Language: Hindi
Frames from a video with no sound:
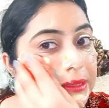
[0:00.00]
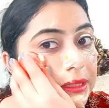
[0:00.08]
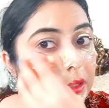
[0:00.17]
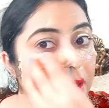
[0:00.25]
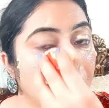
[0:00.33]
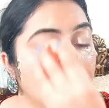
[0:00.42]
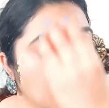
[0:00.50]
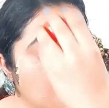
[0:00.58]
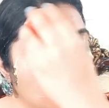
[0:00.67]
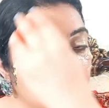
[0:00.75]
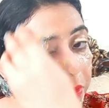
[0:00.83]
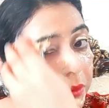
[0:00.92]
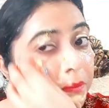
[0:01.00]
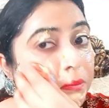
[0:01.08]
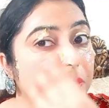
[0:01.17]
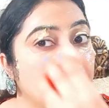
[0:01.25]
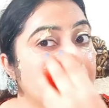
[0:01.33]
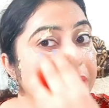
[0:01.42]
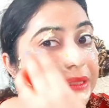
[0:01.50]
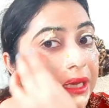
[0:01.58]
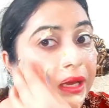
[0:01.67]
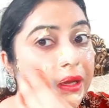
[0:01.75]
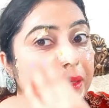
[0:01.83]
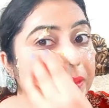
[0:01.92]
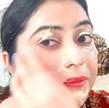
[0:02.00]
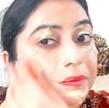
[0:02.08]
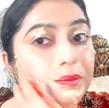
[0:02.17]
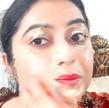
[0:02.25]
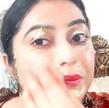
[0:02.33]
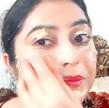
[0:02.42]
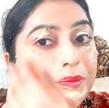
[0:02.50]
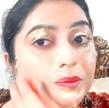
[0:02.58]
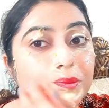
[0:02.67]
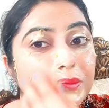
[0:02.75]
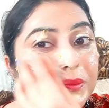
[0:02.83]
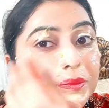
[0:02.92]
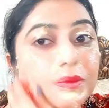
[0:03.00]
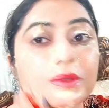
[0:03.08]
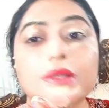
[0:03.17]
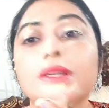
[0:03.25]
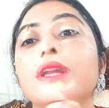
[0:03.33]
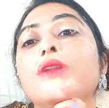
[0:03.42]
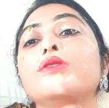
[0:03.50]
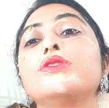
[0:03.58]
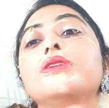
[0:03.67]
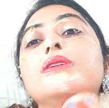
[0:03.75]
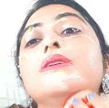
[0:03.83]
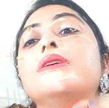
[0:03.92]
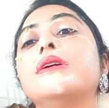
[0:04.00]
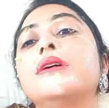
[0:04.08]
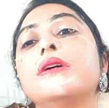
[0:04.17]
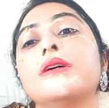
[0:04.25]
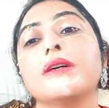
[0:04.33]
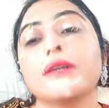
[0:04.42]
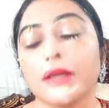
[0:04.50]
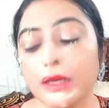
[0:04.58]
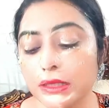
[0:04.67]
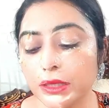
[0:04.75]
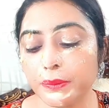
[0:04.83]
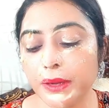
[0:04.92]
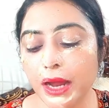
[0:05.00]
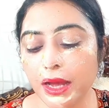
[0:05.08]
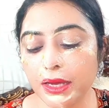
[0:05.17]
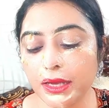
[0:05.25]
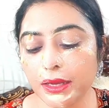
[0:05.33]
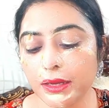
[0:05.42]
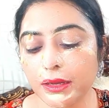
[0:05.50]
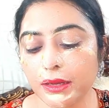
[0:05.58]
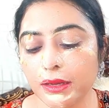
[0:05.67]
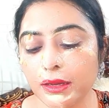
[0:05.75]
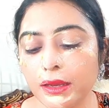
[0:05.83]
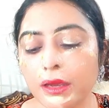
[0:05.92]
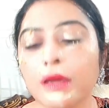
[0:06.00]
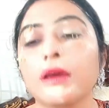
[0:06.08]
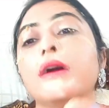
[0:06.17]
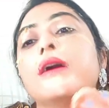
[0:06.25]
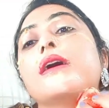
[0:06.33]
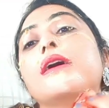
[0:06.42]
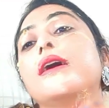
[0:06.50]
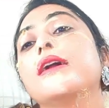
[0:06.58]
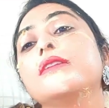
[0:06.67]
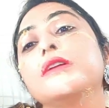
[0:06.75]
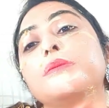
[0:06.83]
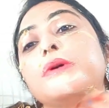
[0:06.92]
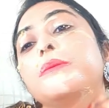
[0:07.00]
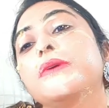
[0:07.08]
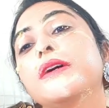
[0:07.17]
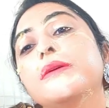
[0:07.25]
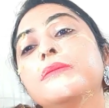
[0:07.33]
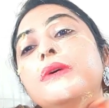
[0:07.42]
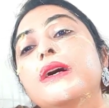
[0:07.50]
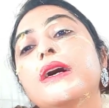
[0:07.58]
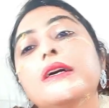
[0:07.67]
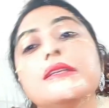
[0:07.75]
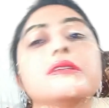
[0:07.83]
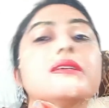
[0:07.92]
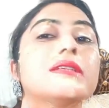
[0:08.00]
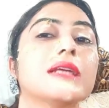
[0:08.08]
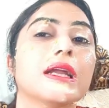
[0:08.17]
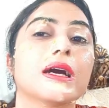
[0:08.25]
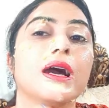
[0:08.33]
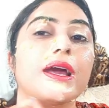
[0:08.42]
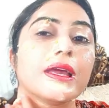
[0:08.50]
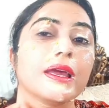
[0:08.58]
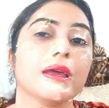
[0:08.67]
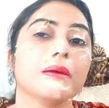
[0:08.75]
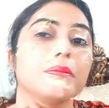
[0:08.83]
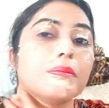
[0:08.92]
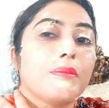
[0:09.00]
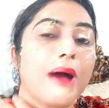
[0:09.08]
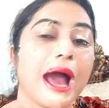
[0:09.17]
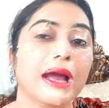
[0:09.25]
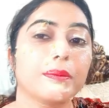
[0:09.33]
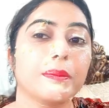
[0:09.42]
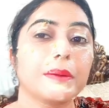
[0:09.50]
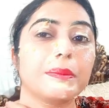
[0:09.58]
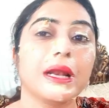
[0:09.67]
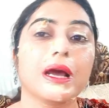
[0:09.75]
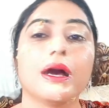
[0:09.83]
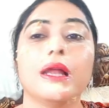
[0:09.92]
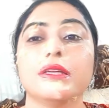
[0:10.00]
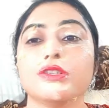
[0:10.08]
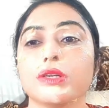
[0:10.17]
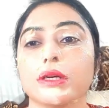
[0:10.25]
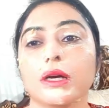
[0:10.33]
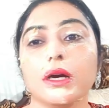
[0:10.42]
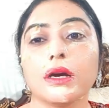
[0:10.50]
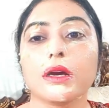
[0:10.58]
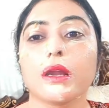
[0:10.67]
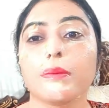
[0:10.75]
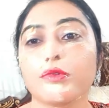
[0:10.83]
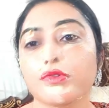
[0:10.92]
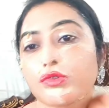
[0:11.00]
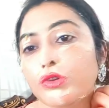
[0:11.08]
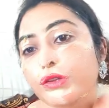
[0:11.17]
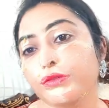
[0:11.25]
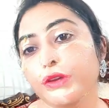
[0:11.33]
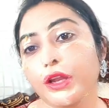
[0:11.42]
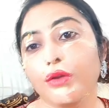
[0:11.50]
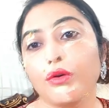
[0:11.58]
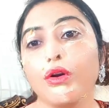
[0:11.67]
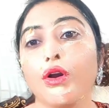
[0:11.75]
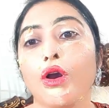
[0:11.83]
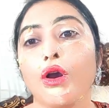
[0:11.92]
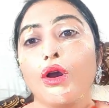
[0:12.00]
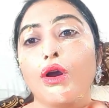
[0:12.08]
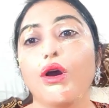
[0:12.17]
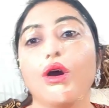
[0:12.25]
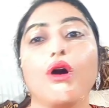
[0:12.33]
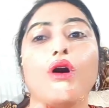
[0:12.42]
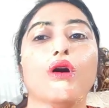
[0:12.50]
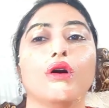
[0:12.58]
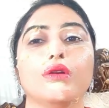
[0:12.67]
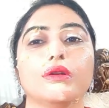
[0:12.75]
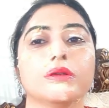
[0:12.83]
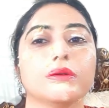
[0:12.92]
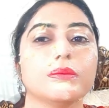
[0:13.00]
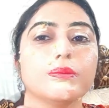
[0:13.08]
स्किन का ग्लो भी बढ़ जाएगा ये लो जी गर्दन पर आ गए गर्दन पर भी हम अच्छे से लगाएंगे बैक पर भी लगा लीजिएगा अगर आपको ज़रूरत फील हो और